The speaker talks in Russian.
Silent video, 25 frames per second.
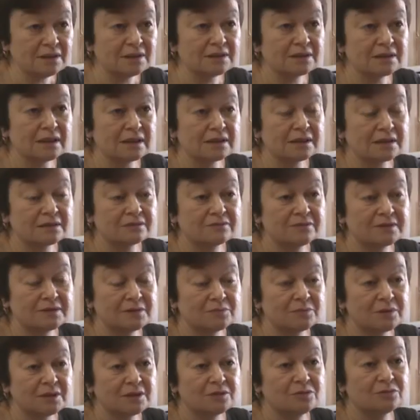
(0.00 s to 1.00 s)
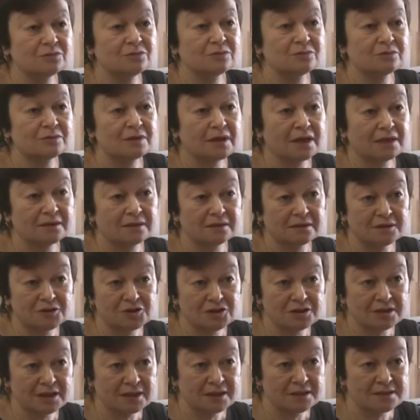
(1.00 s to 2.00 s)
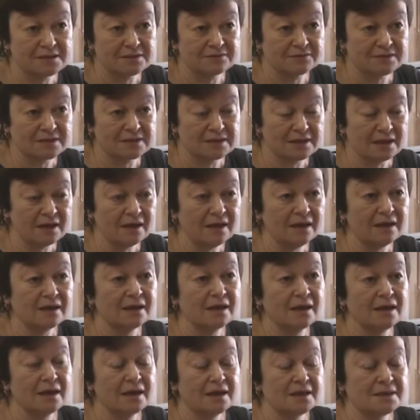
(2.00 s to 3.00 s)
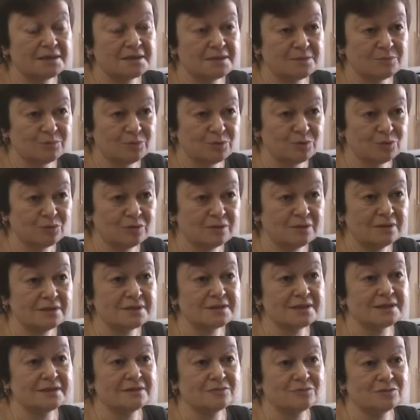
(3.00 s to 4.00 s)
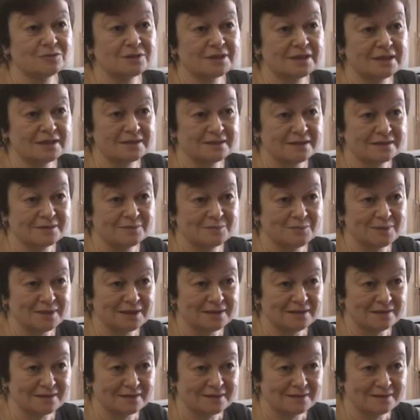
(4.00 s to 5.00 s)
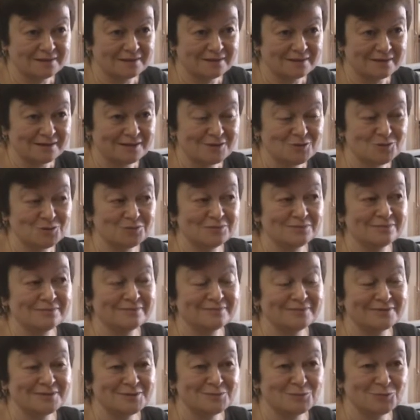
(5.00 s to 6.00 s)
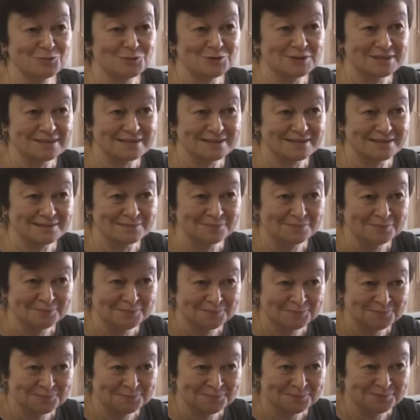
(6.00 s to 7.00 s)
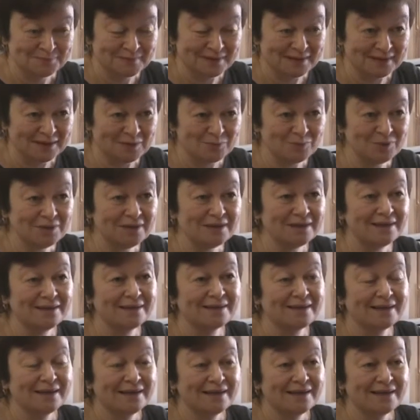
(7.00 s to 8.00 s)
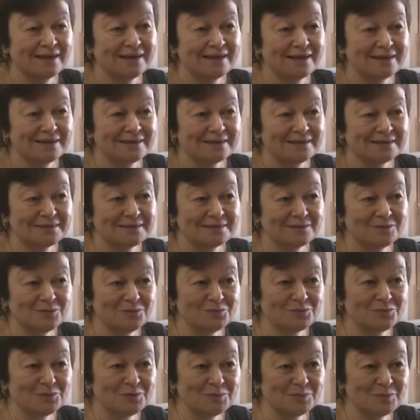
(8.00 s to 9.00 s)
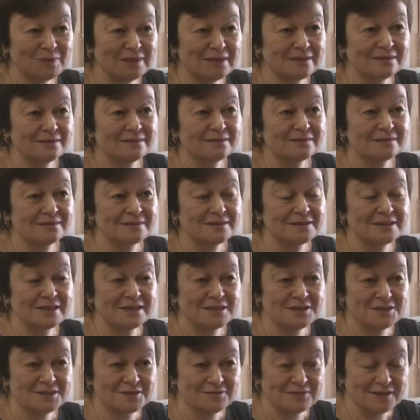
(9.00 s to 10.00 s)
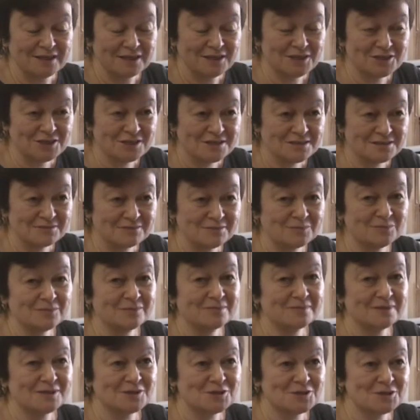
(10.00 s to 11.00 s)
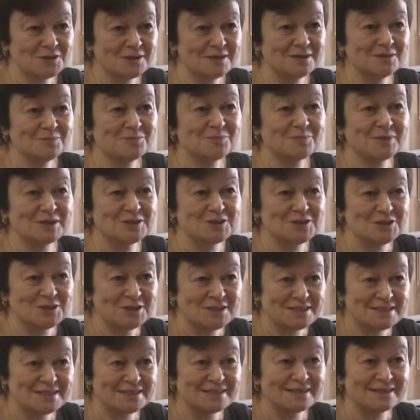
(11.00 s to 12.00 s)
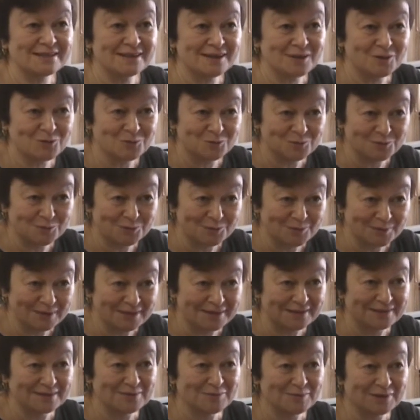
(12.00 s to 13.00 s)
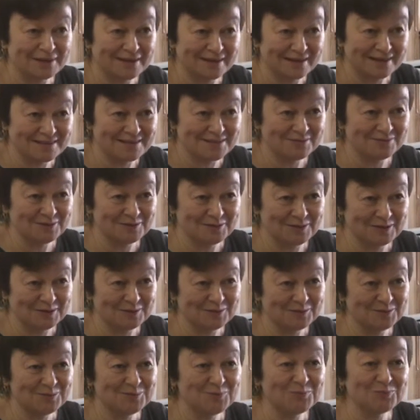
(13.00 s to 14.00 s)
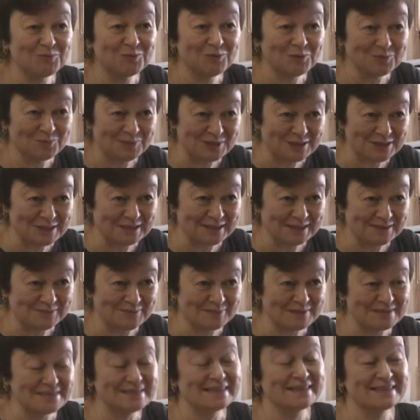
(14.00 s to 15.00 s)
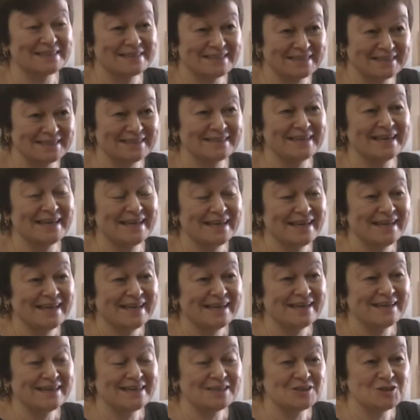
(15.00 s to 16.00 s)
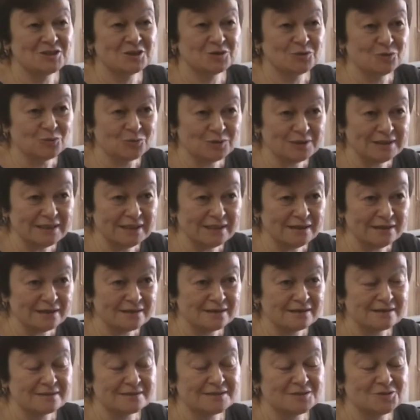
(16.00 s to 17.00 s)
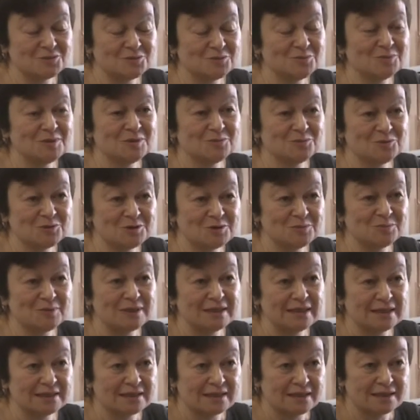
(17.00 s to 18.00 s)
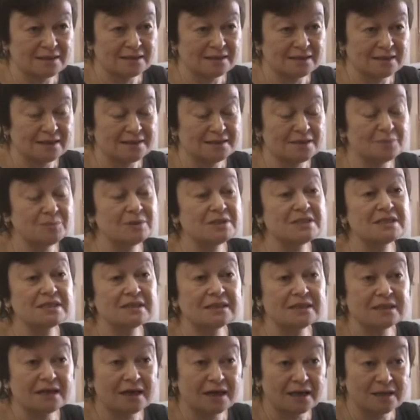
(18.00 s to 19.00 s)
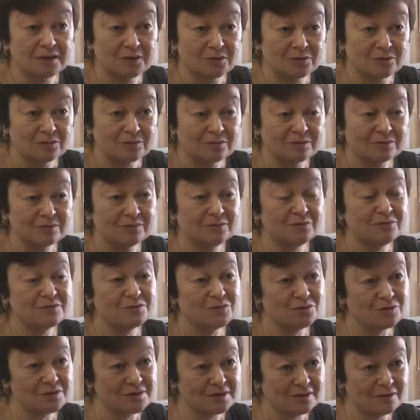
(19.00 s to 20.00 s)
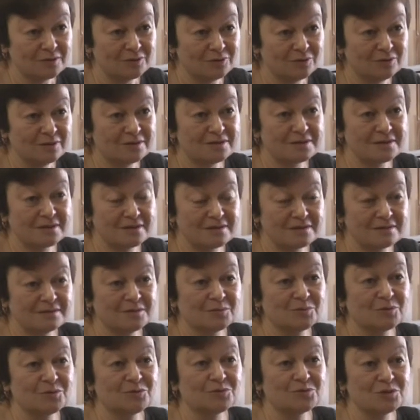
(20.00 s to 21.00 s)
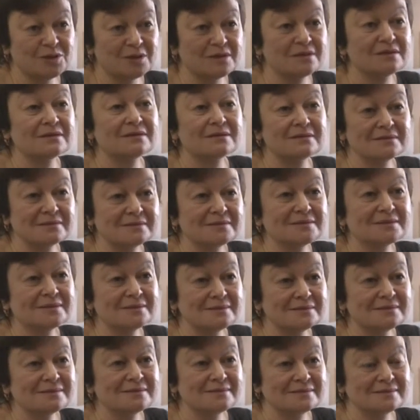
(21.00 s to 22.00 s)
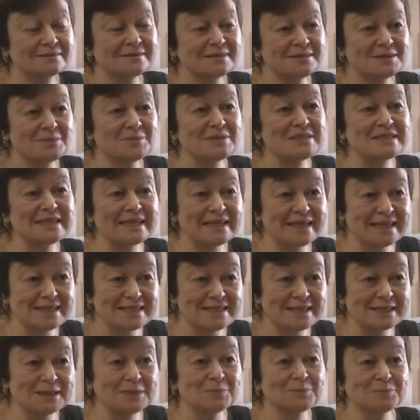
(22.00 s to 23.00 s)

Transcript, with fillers: Так как в этом году рано начинается весна, тепло, садоводы хотят проехать на дачу, возможности не было. Ну вот мы с лиственничеством решили почистить дорогу. Они нам оказывают такую помощь, как бы сказать, ежегодно, за что мы им очень благодарны. Хотя бы центральную. Ну, все остальное, естественно, мы уже самостоятельно.